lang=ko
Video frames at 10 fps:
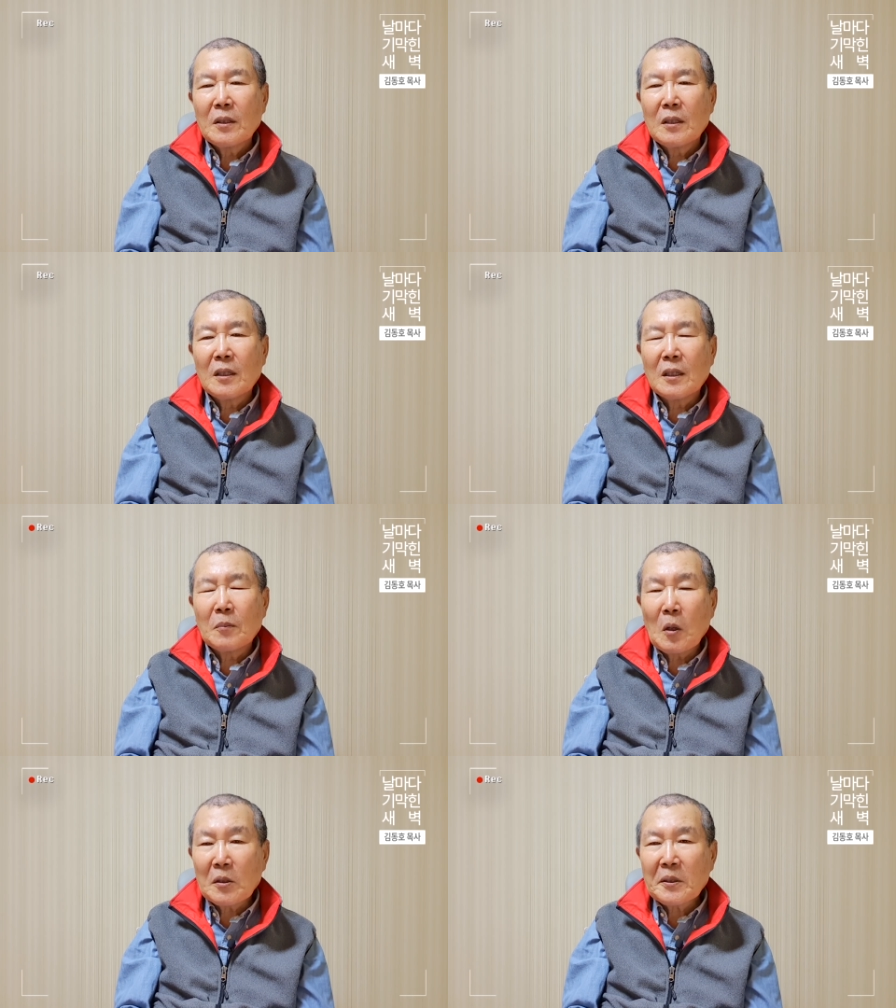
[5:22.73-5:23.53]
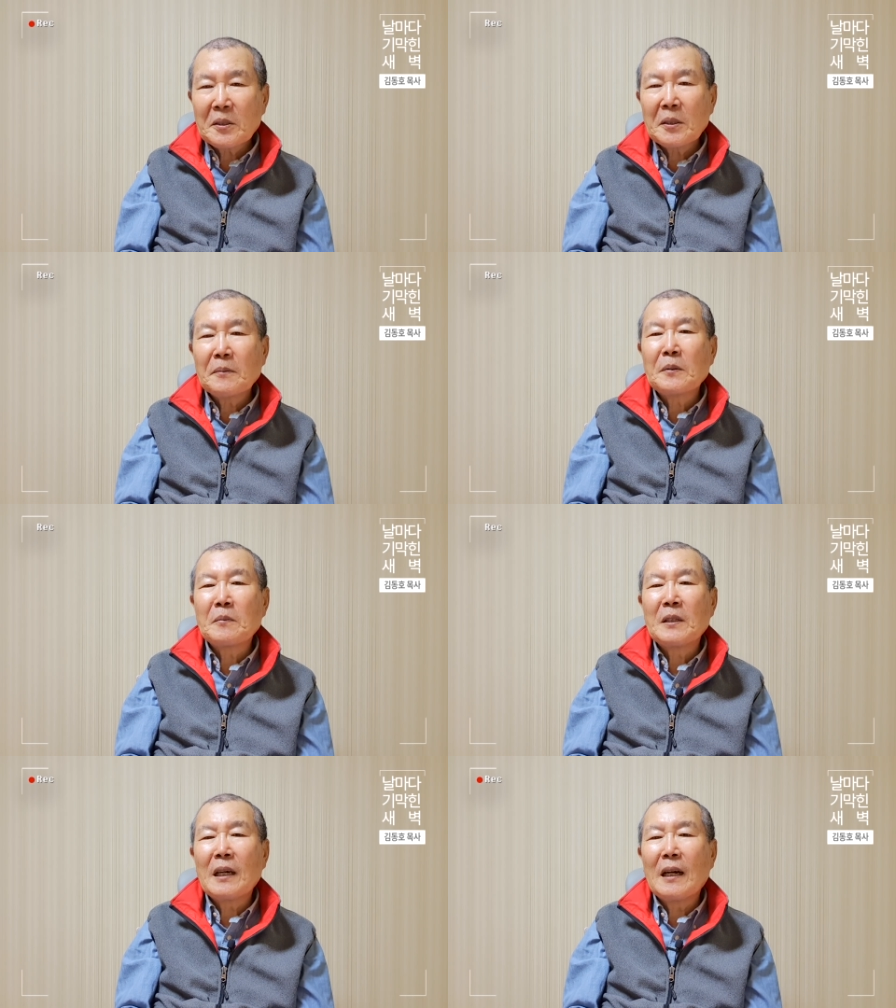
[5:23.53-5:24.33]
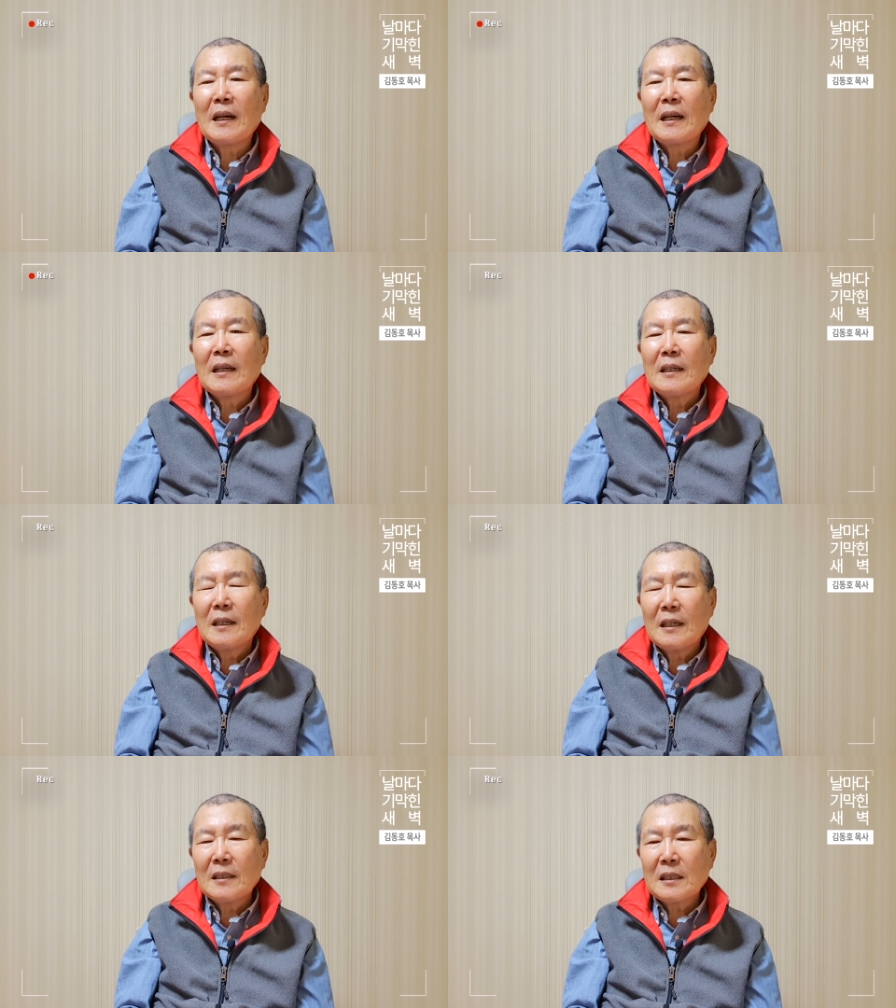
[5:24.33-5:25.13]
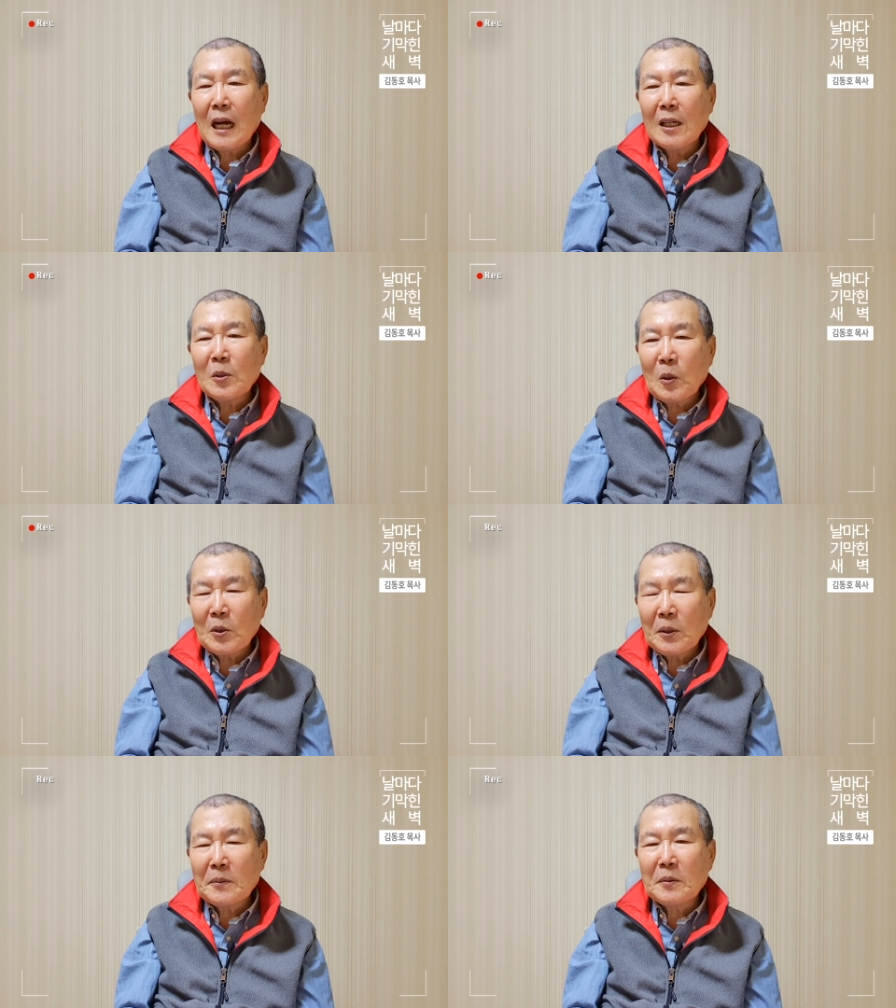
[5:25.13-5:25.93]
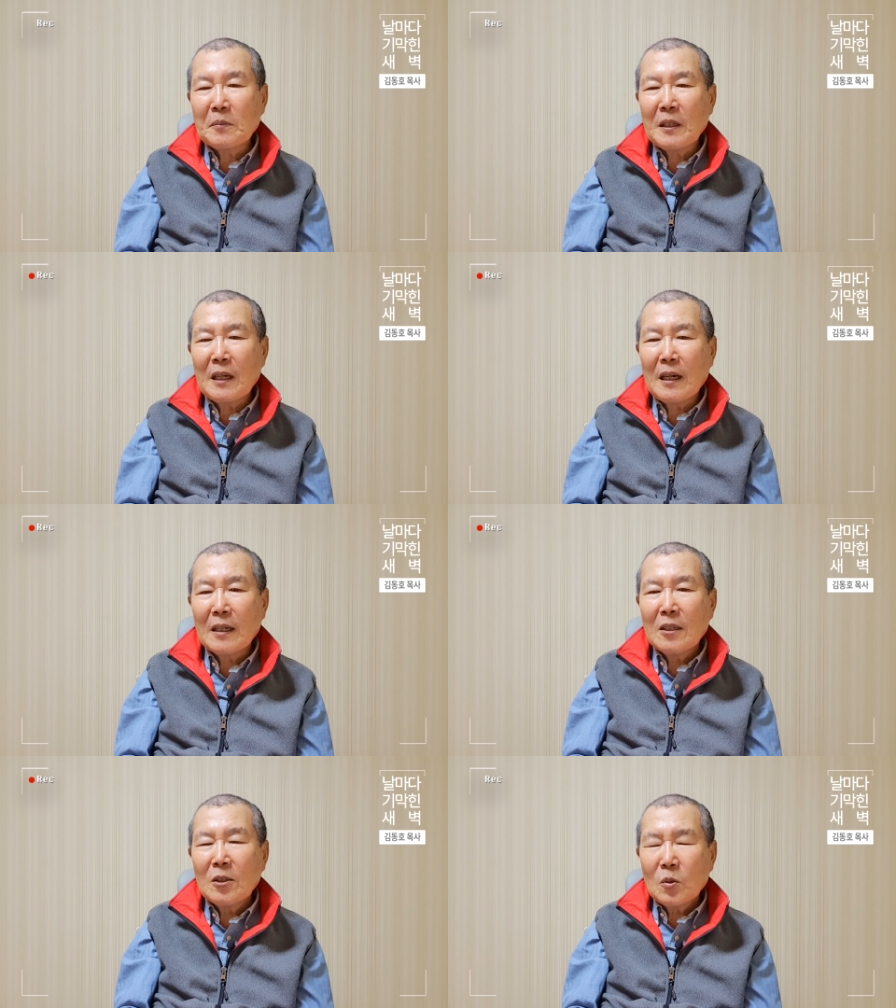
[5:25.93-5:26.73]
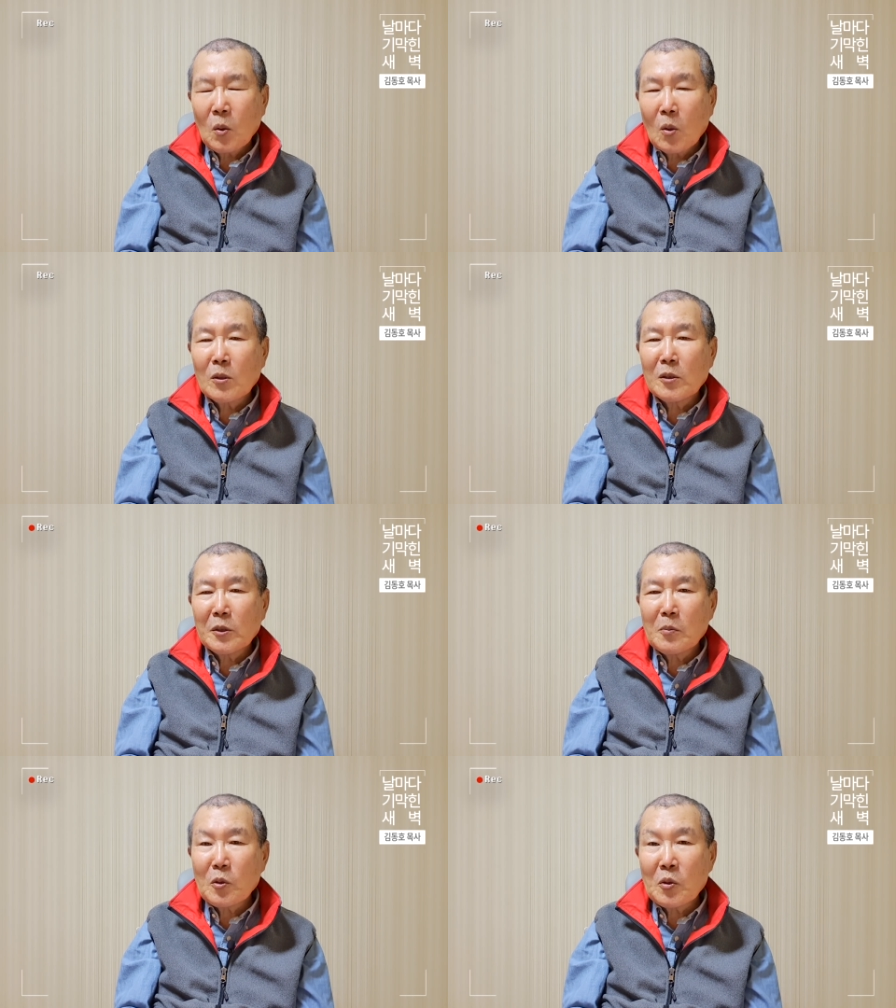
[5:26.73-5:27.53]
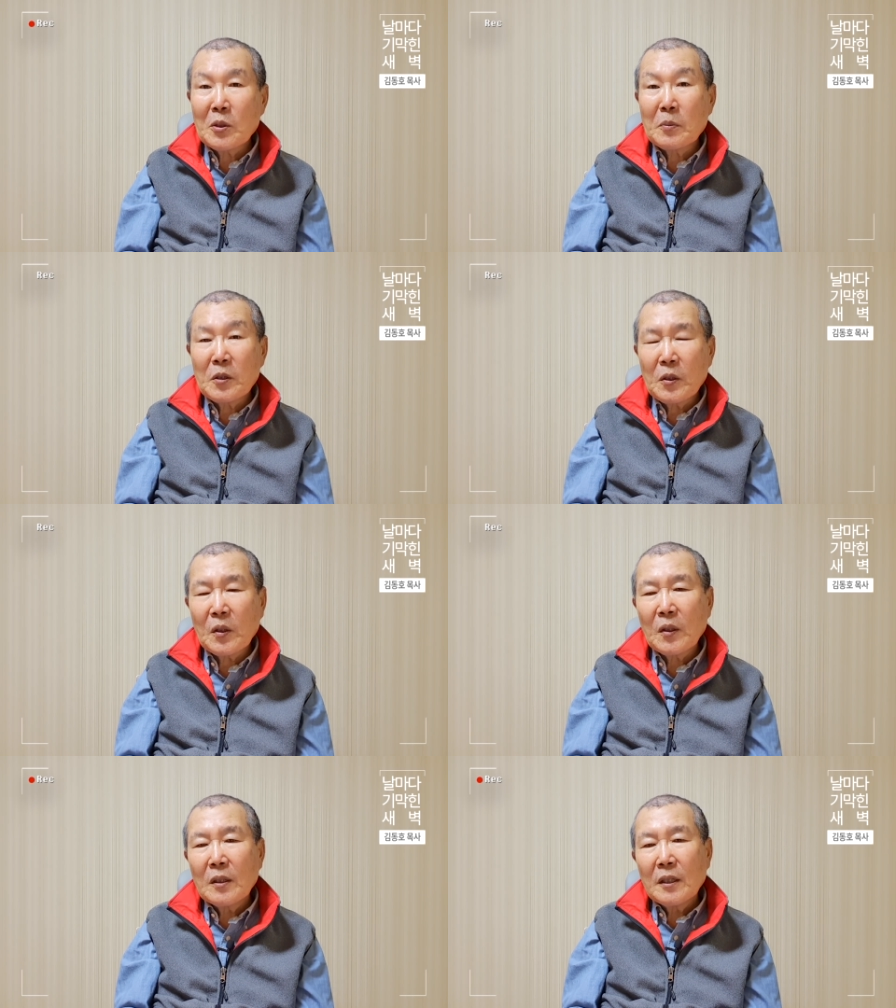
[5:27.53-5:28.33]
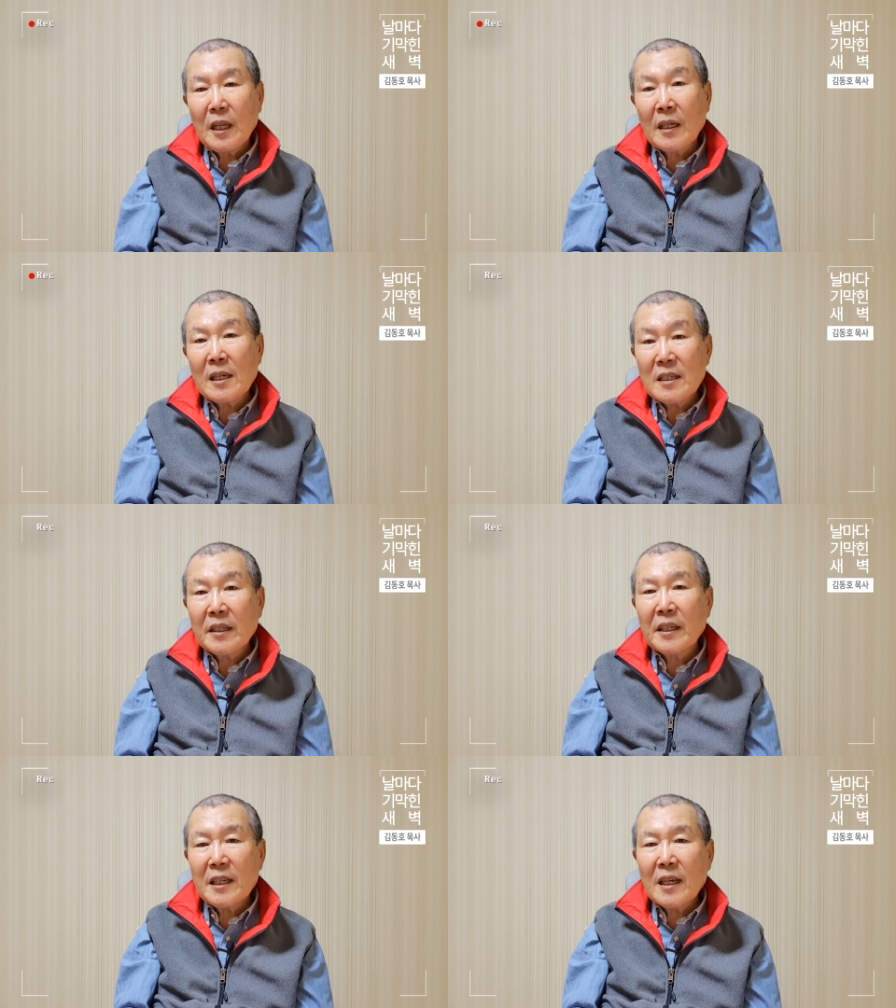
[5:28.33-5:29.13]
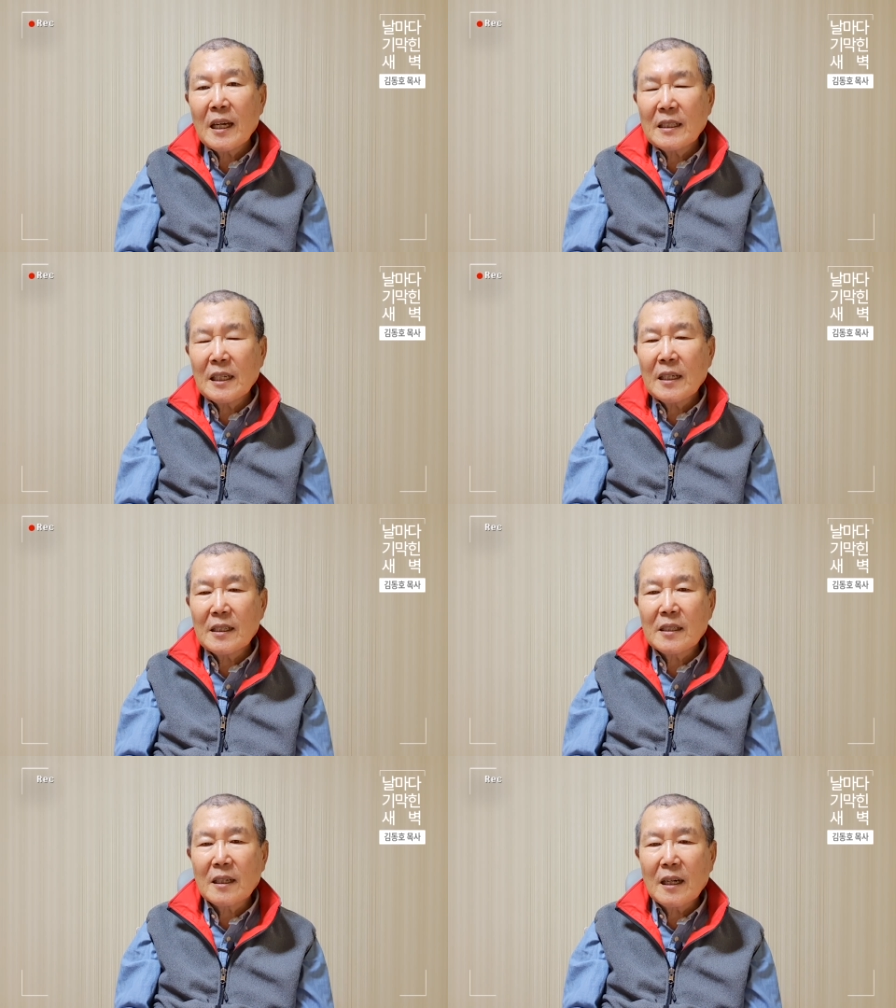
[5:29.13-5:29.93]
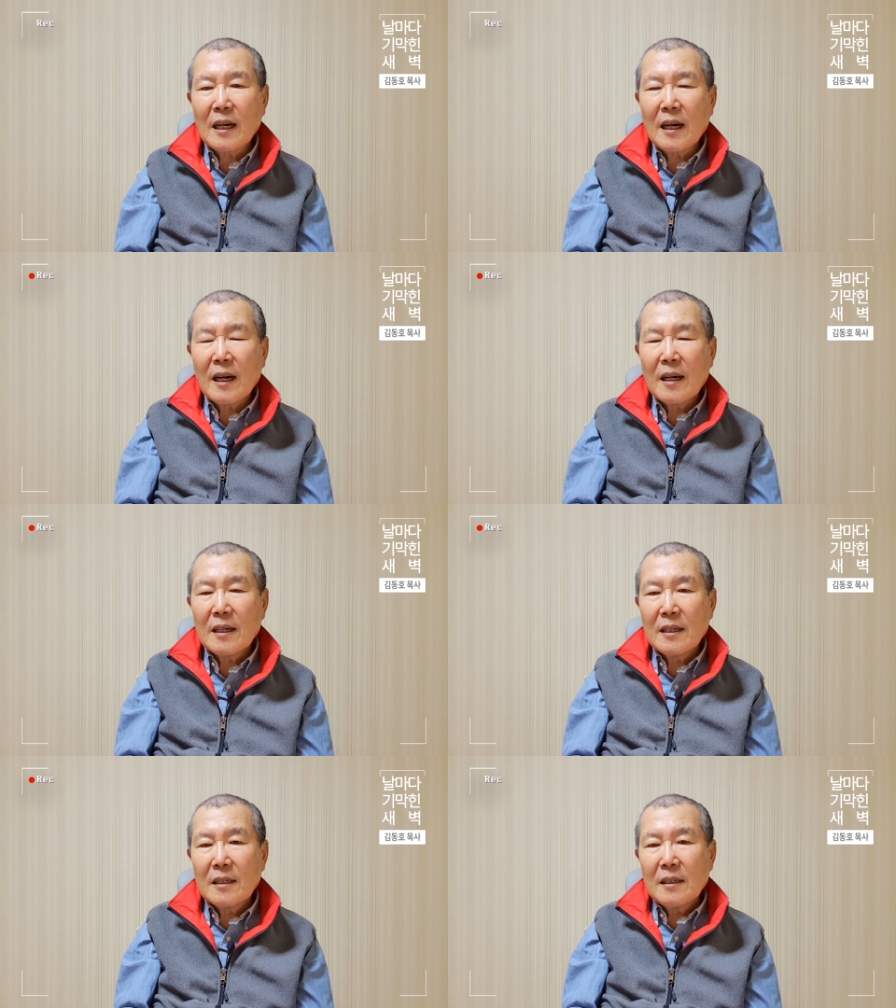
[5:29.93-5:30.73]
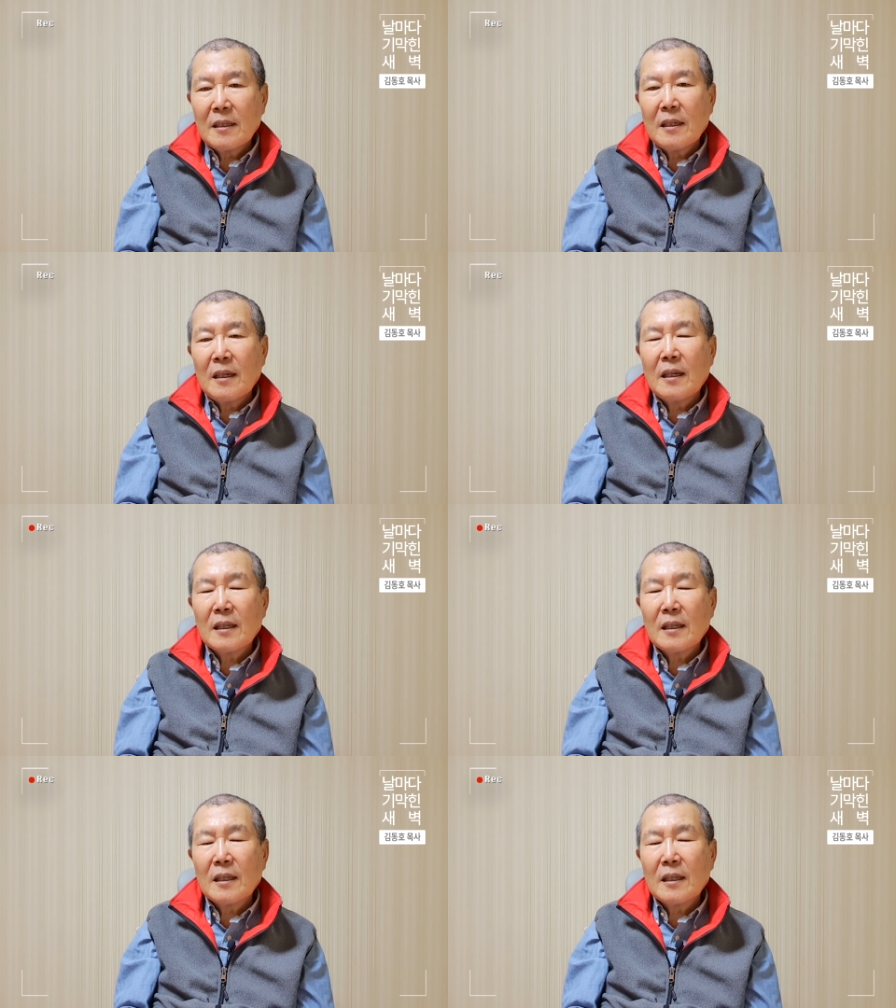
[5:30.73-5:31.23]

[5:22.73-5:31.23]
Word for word: 어, 먹을 것이 없습니다. 어, 살 돈이 없습니다. 돈을 좀 주십시오. 대개 그렇게 얘기하지 않았을까. 어,